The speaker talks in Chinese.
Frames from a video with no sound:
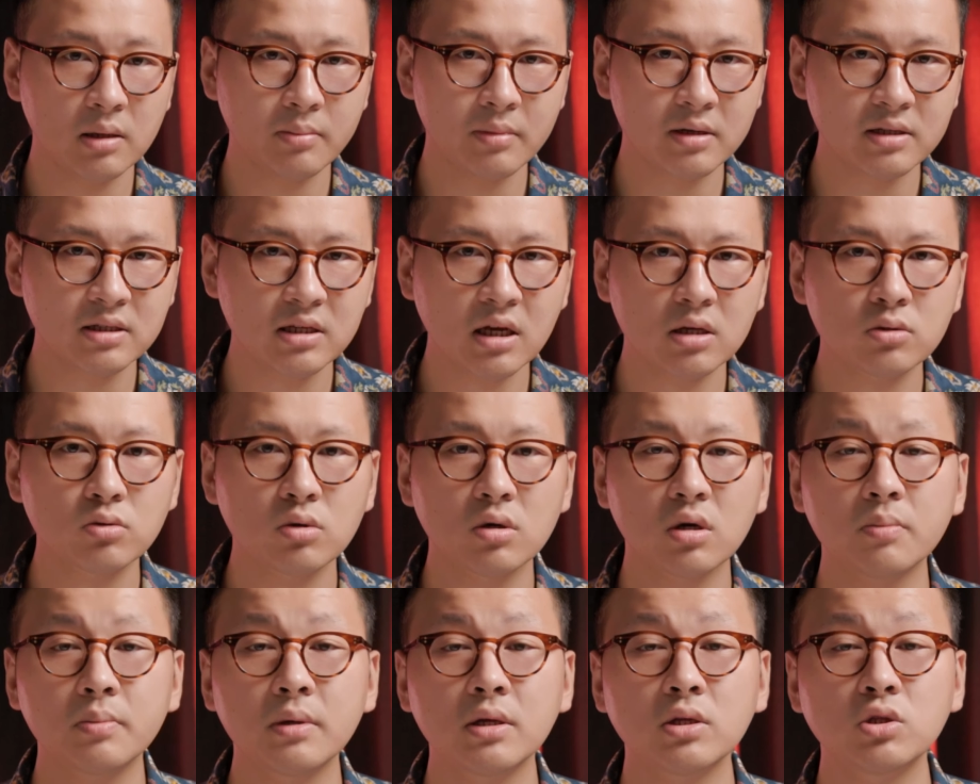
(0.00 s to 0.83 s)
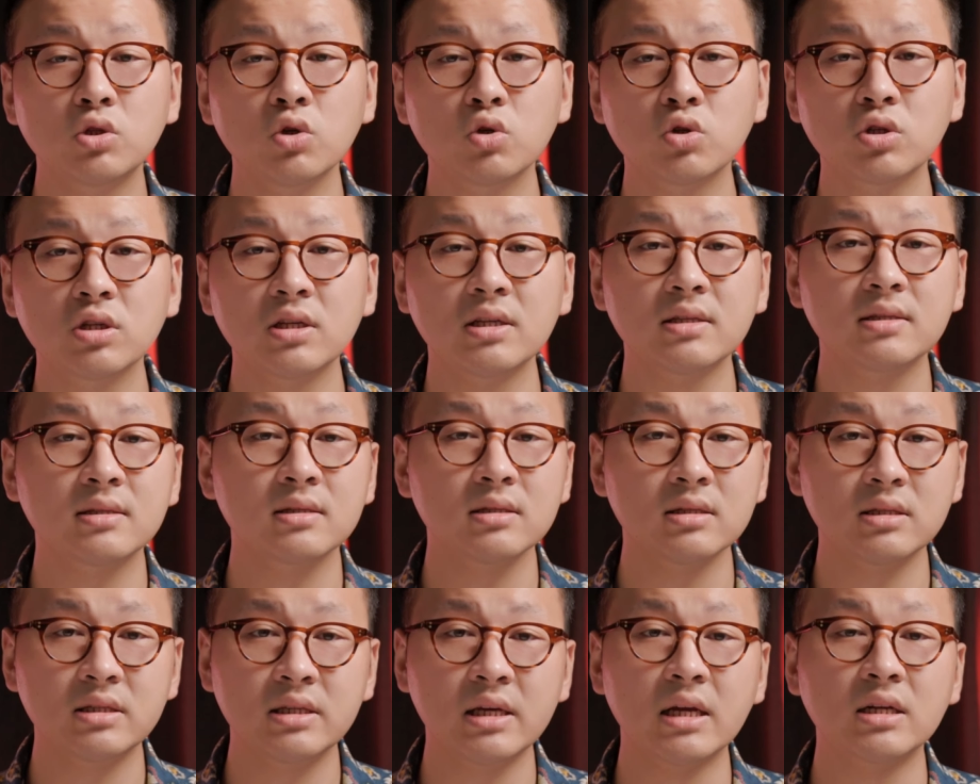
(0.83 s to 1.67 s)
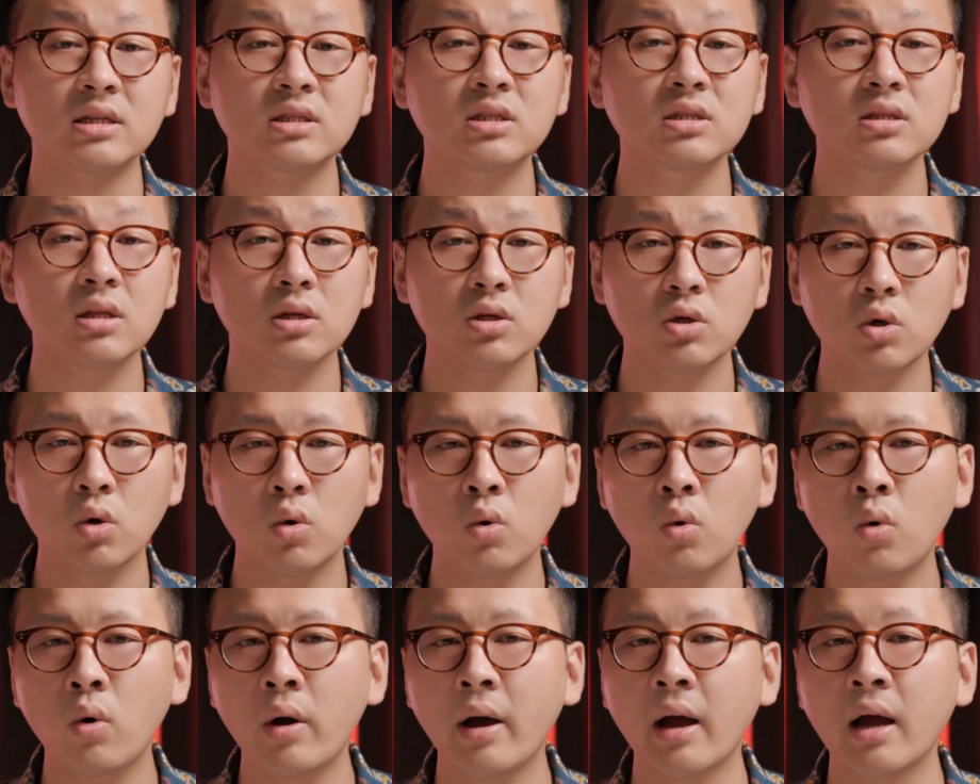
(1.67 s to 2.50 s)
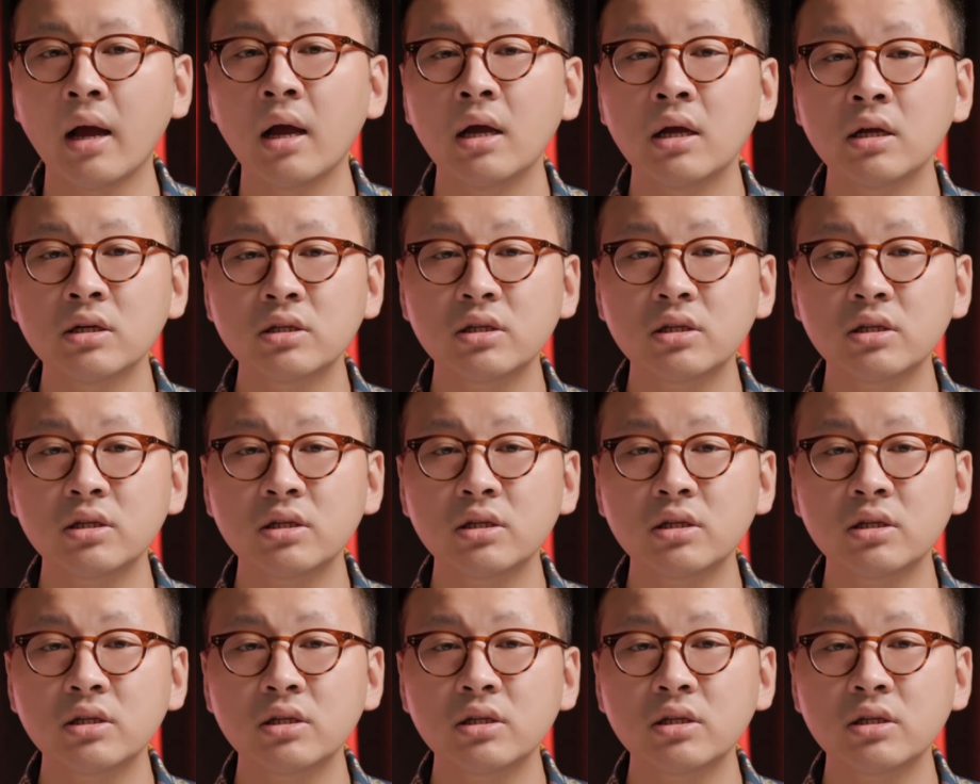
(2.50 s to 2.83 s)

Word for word: 那么像素合并就是一次前置的优化。